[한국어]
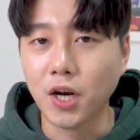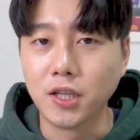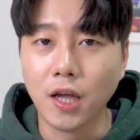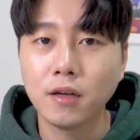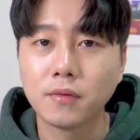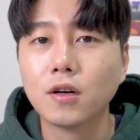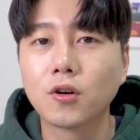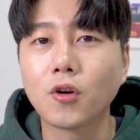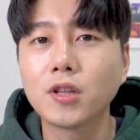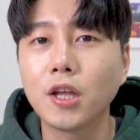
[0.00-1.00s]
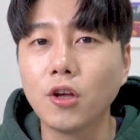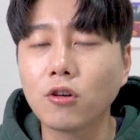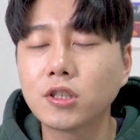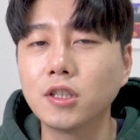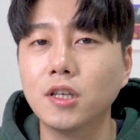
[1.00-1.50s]
되는데. 그런데
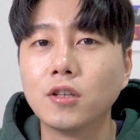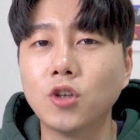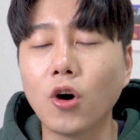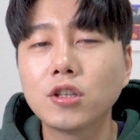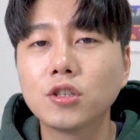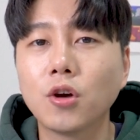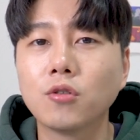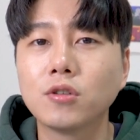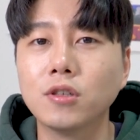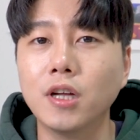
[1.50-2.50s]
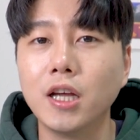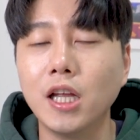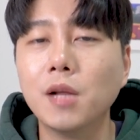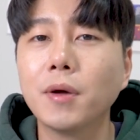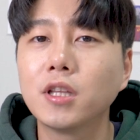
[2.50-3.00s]
역시 저 같은 경우는
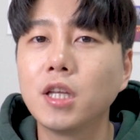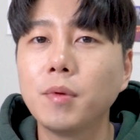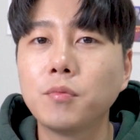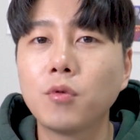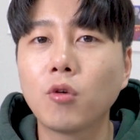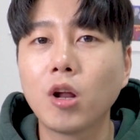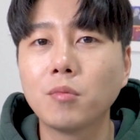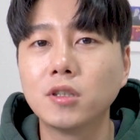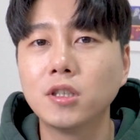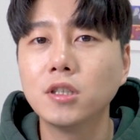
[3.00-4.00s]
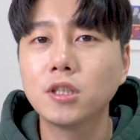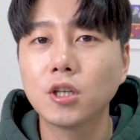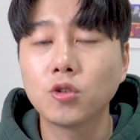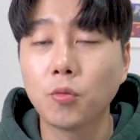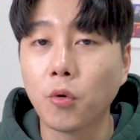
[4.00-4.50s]
일반 TV 프로그램을
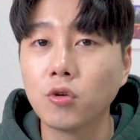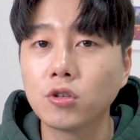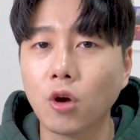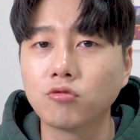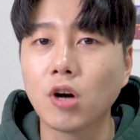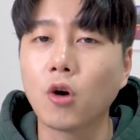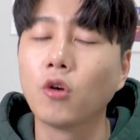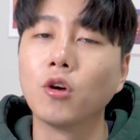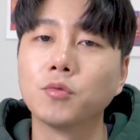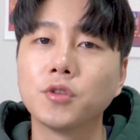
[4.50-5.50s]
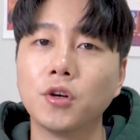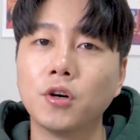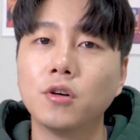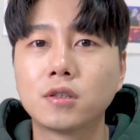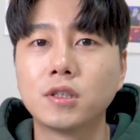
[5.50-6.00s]
실시간으로 보는 경우가 거의 없어요.
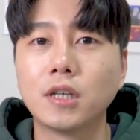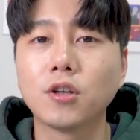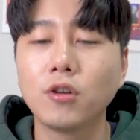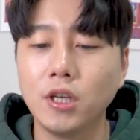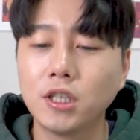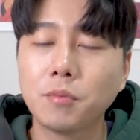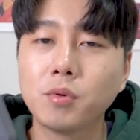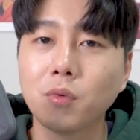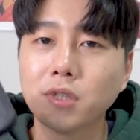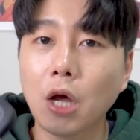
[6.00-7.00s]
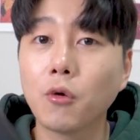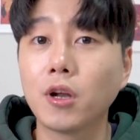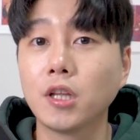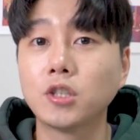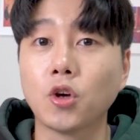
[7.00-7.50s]
그래서 이 제품을
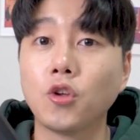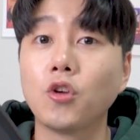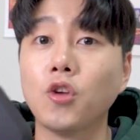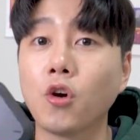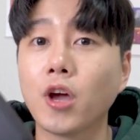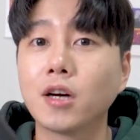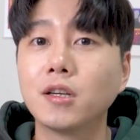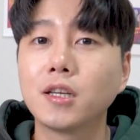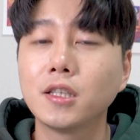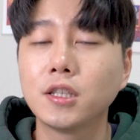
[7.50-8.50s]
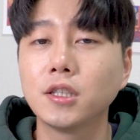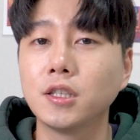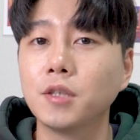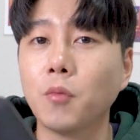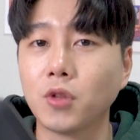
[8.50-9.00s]
사용하는데 전혀 영향을
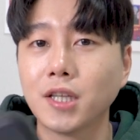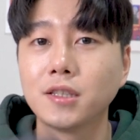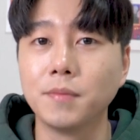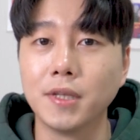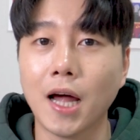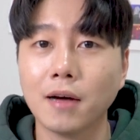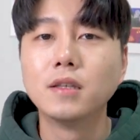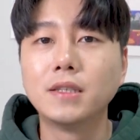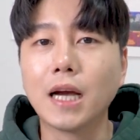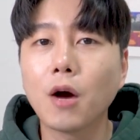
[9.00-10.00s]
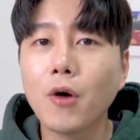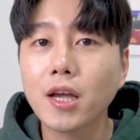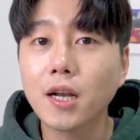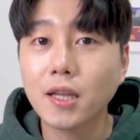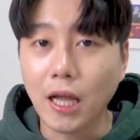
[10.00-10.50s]
끼치지는 못했습니다. 제가
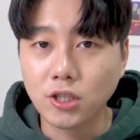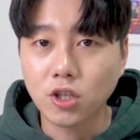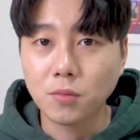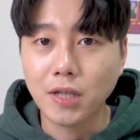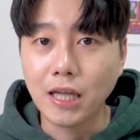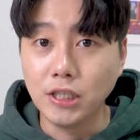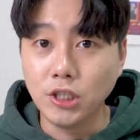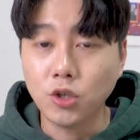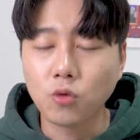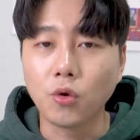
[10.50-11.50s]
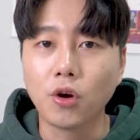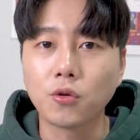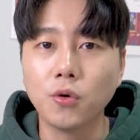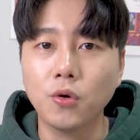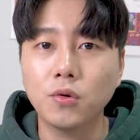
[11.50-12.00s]
확인한 단점은 한 이
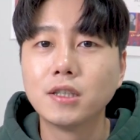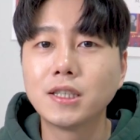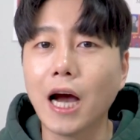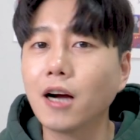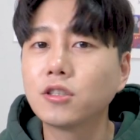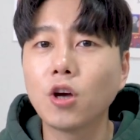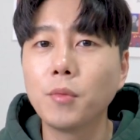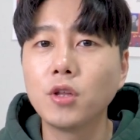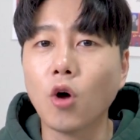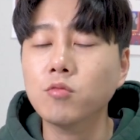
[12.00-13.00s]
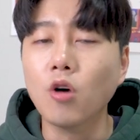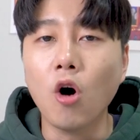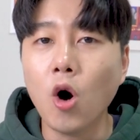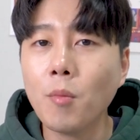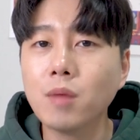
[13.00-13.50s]
정도였고 장점이 너무
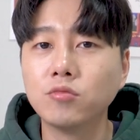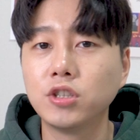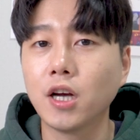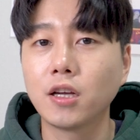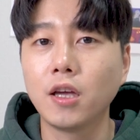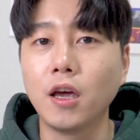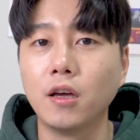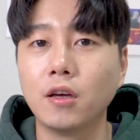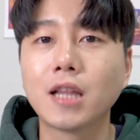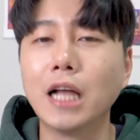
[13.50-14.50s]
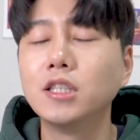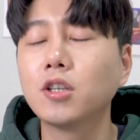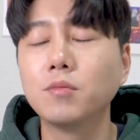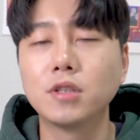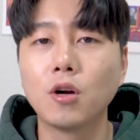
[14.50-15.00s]
어마무시하기에
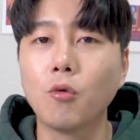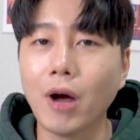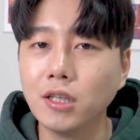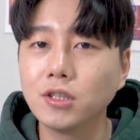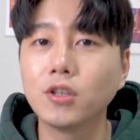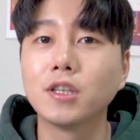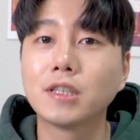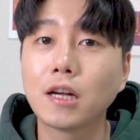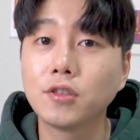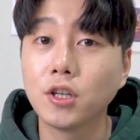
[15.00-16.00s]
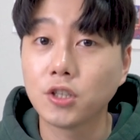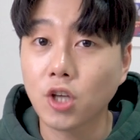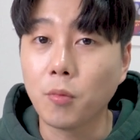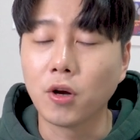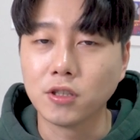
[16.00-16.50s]
단점들을 완전히
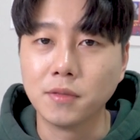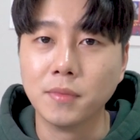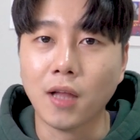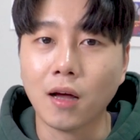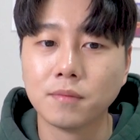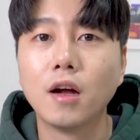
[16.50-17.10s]
상쇄시켜버렸습니다.